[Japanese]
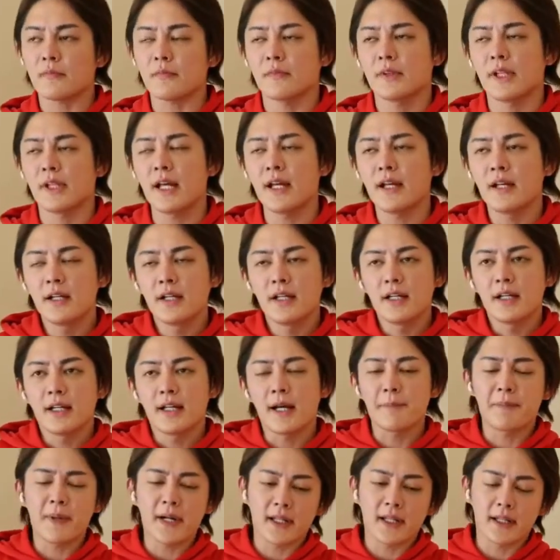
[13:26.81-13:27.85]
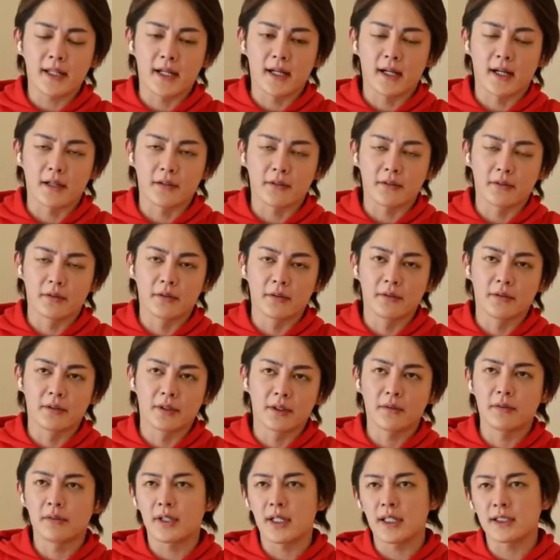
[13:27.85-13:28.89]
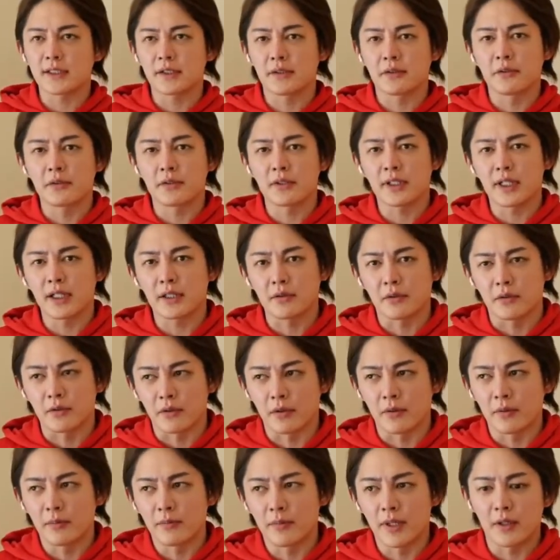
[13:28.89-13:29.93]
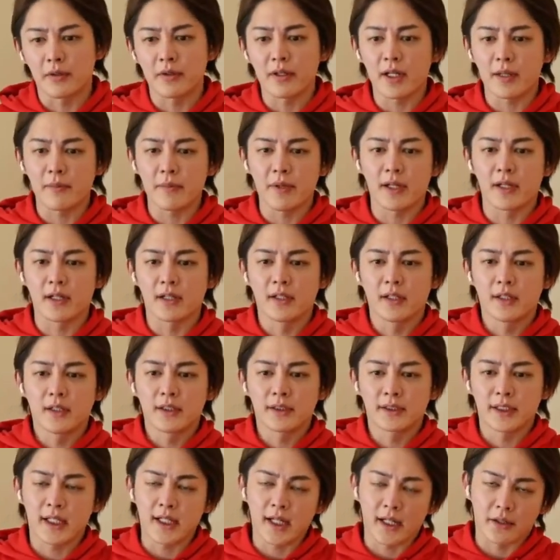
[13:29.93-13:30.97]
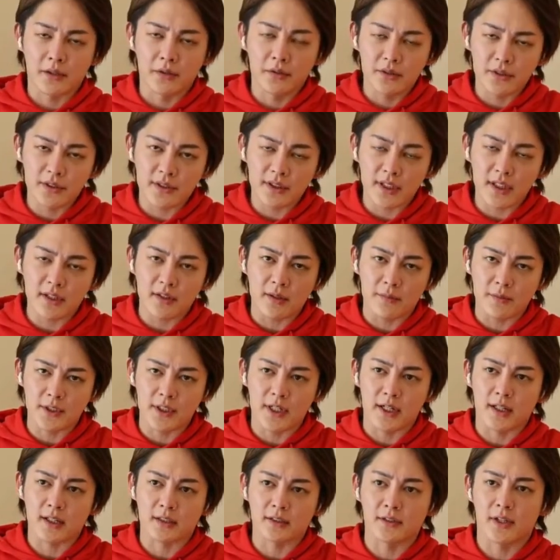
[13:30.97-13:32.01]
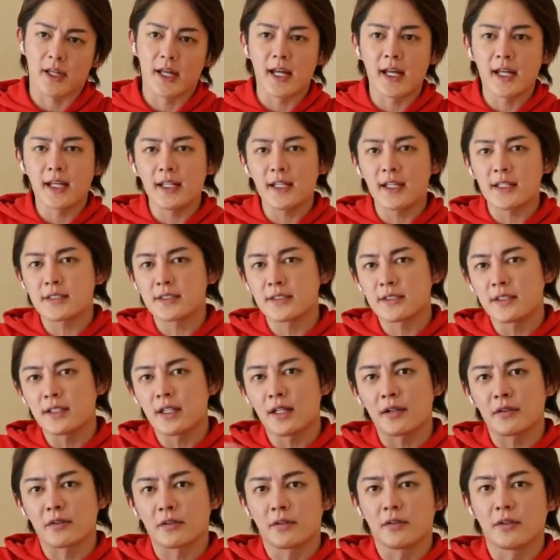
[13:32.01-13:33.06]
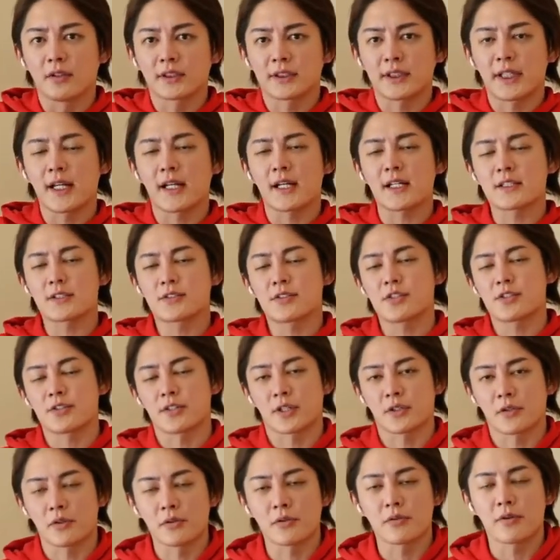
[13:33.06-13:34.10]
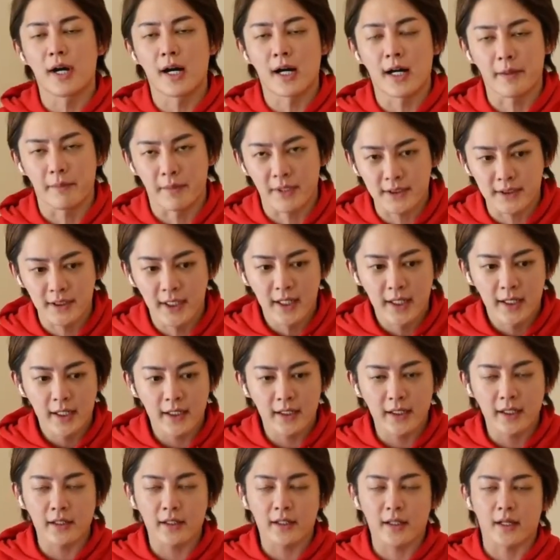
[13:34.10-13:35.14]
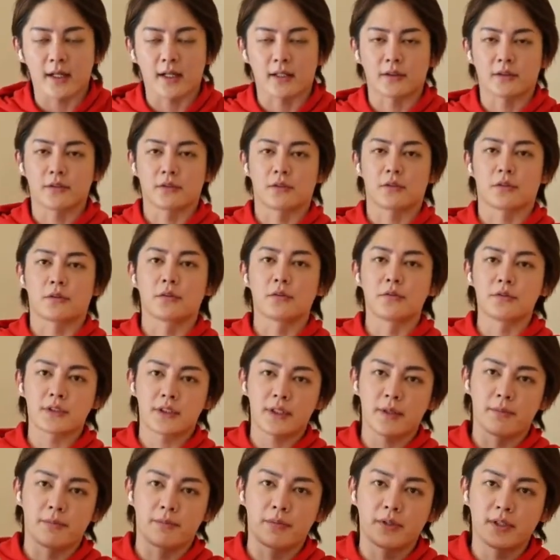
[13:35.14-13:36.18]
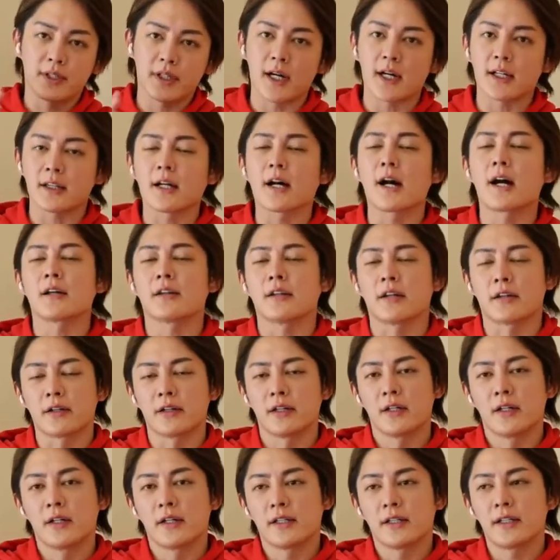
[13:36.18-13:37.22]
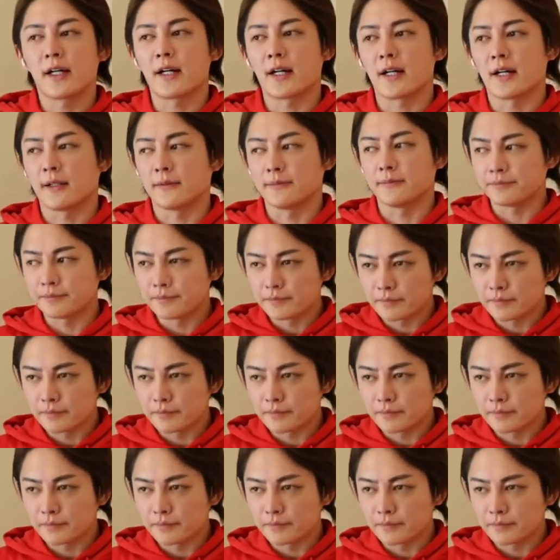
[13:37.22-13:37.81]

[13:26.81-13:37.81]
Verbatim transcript: で、やっぱりね、あのー、日本経済の良くないところ、まあ、これはまあ、世界共通なのかもしれないですけど、円安になると生活水準がどんどん上がります。なんでかっていうと、当然物価が高くなる。だから、